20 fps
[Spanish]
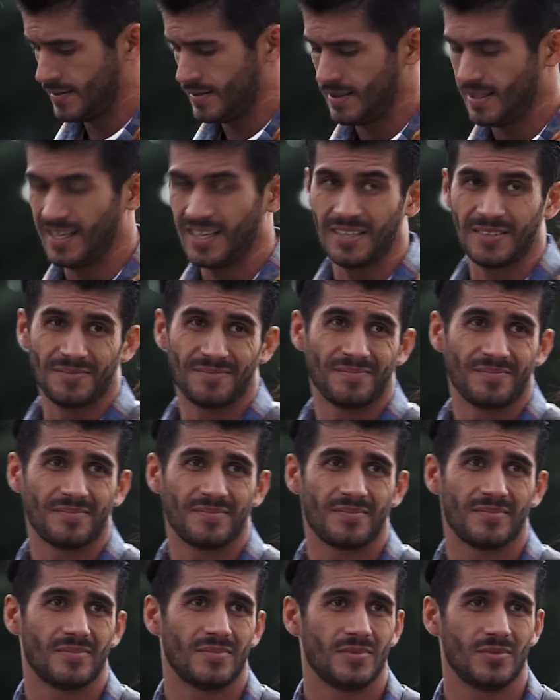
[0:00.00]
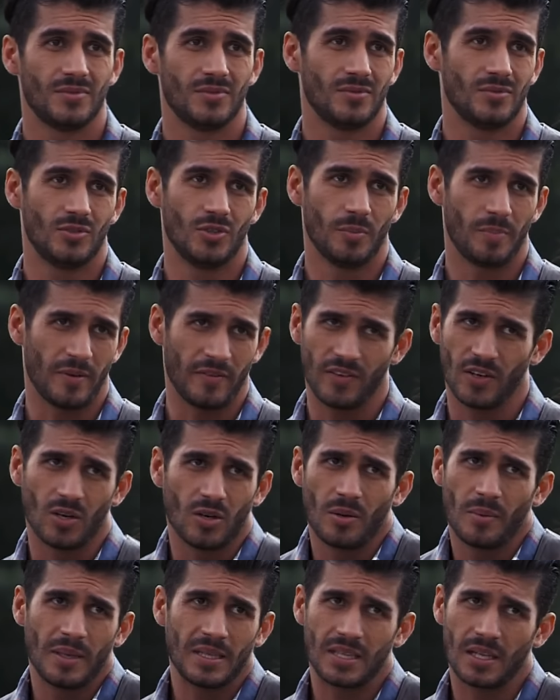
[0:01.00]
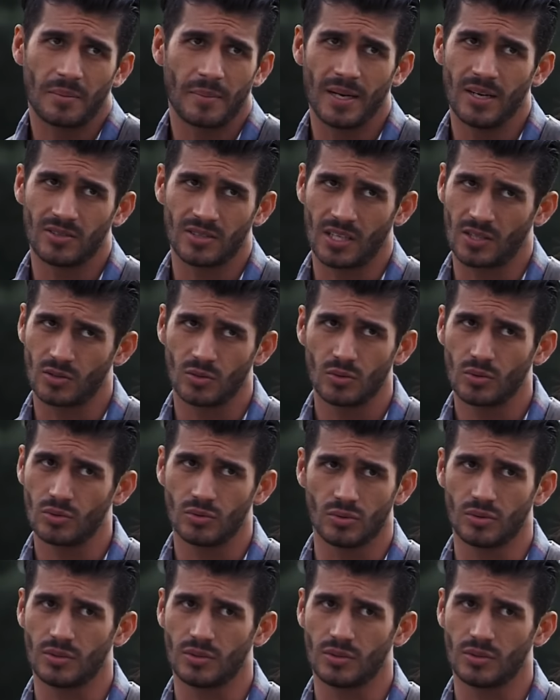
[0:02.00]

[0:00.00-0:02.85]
Tía, yo prefiero no meterme en los asuntos de